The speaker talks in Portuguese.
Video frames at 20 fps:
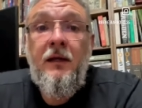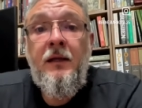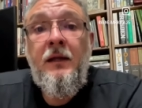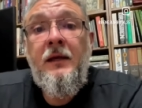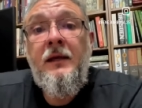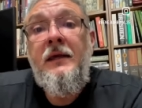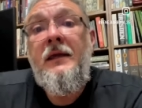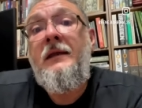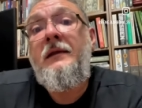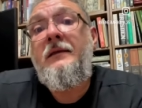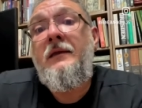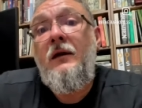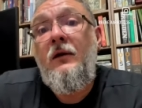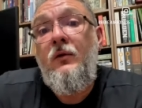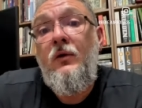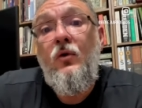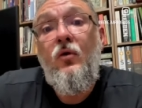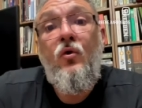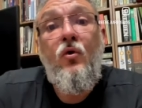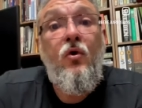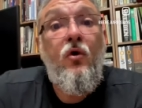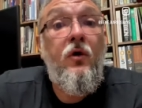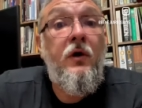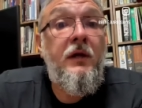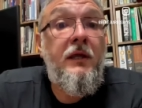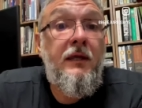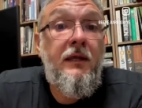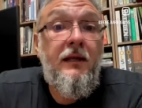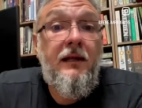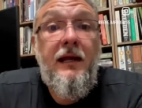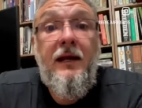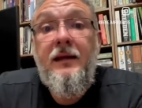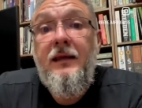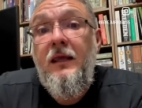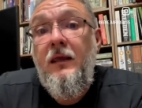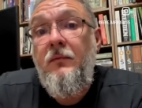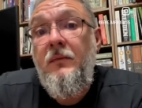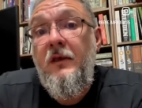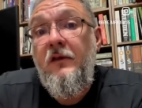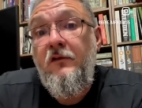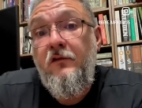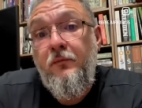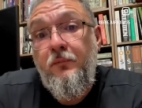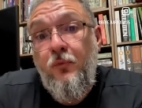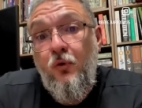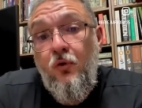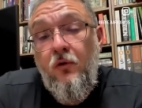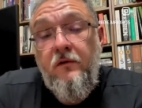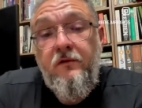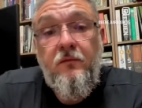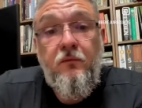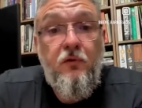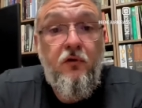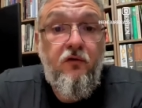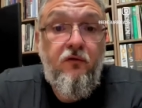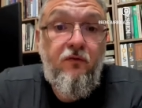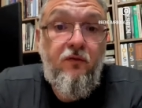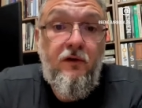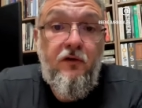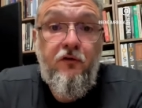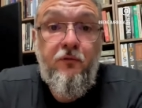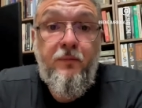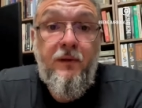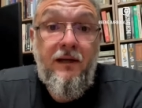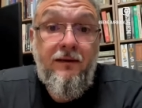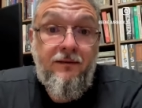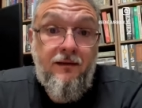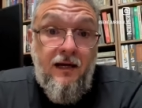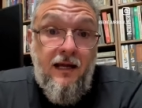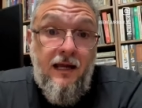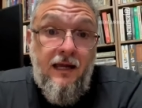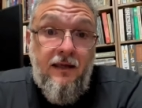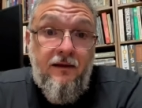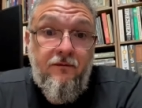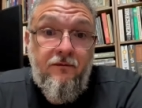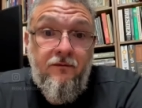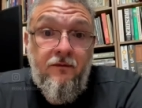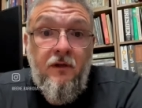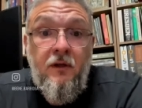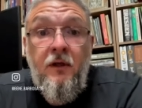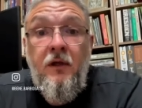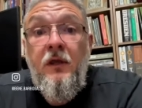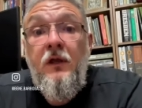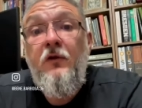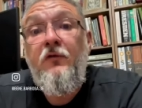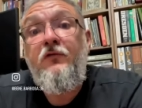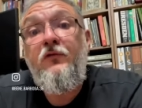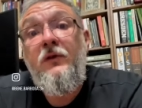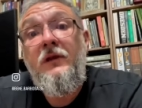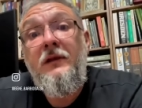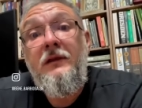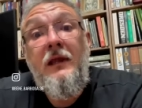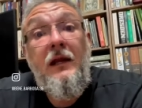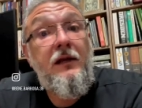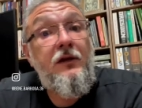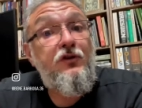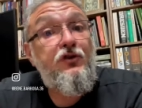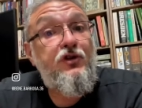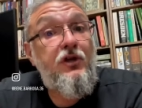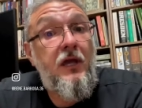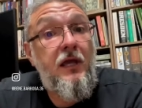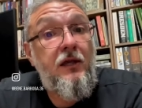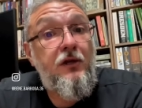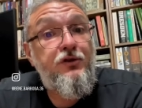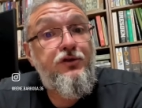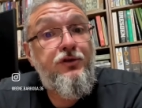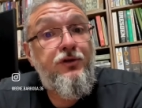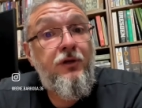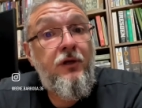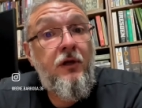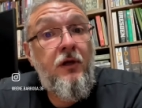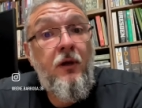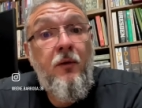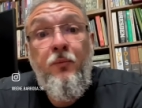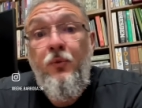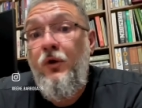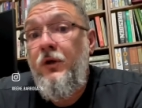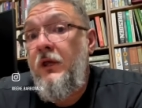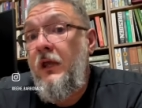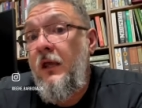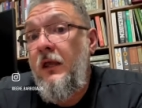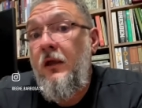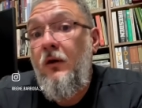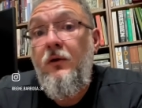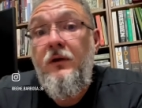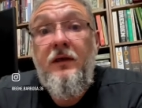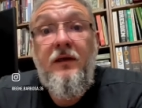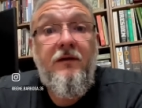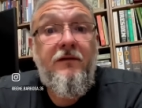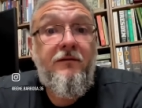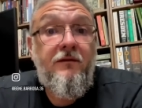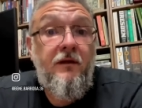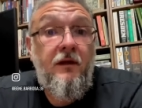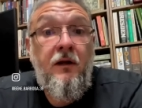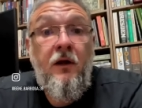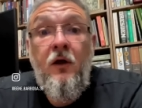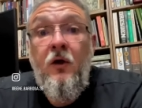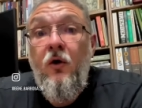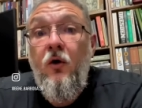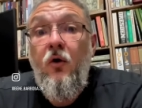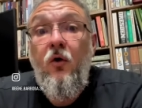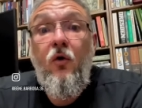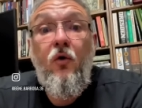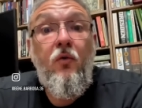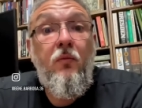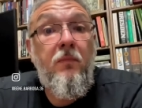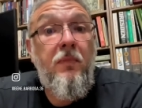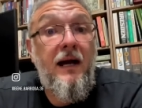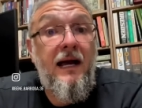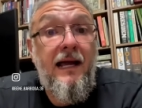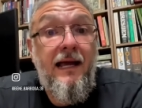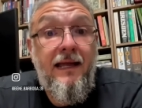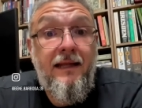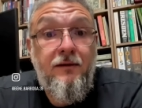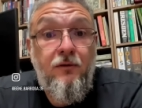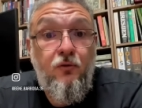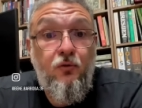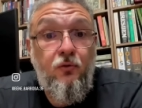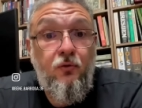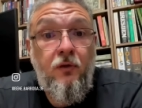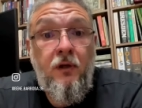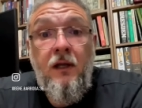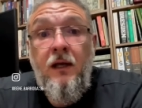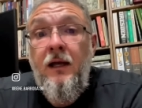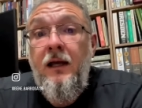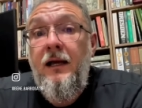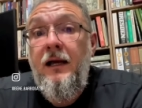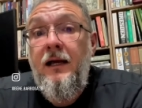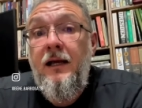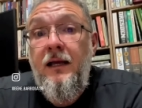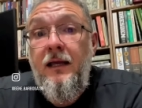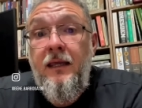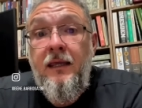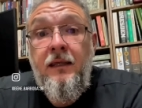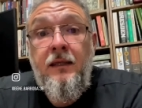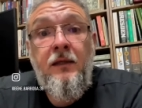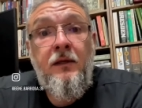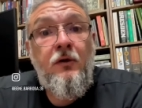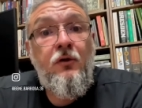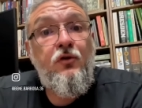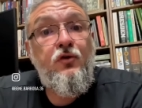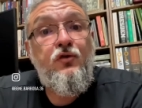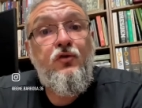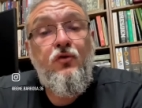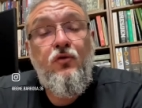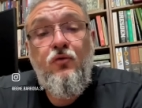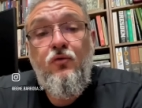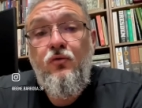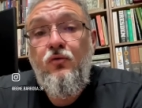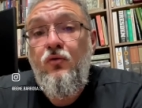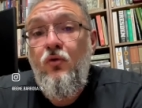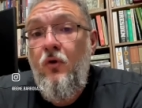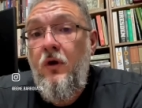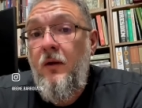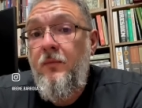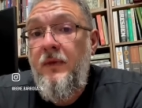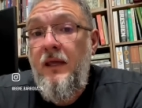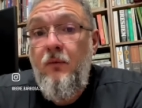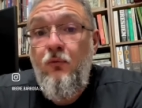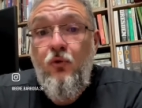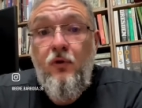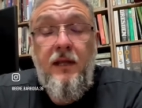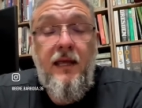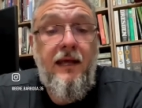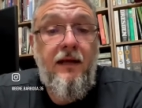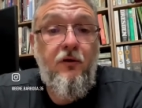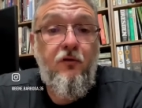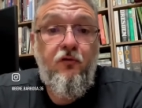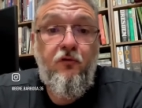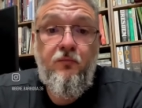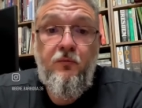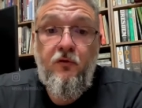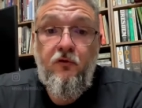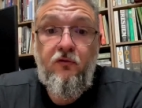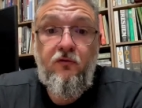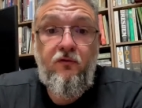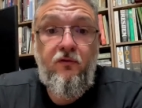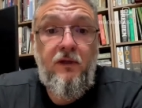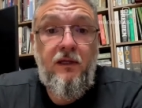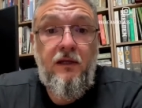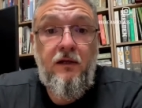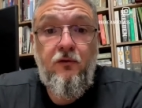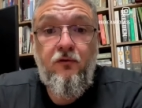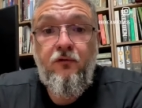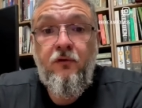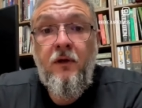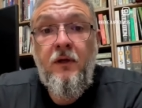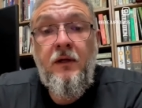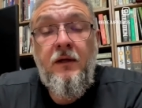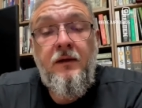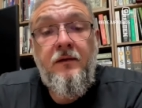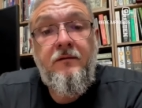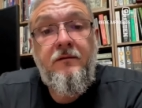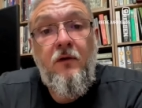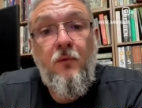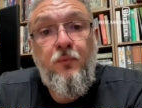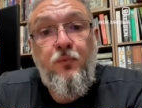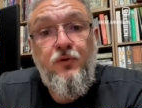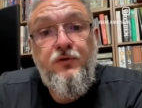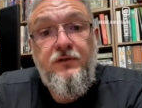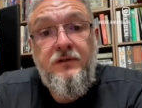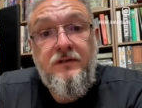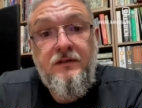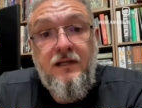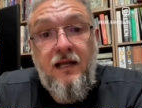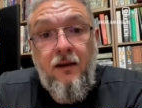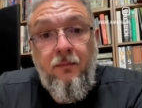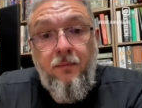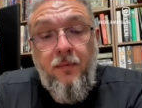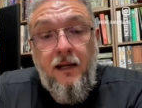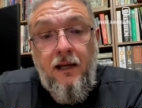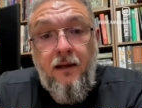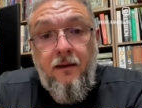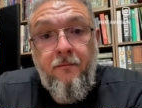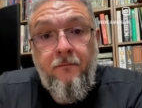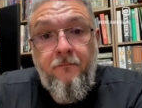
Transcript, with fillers: então eu corri, larguei minha esposa e meus filhos para trás. Eu fui inteligente. Por que, que eu ia ser roubado? Ai, junto com a minha mulher e com os meus filhos, se eu podia escapar.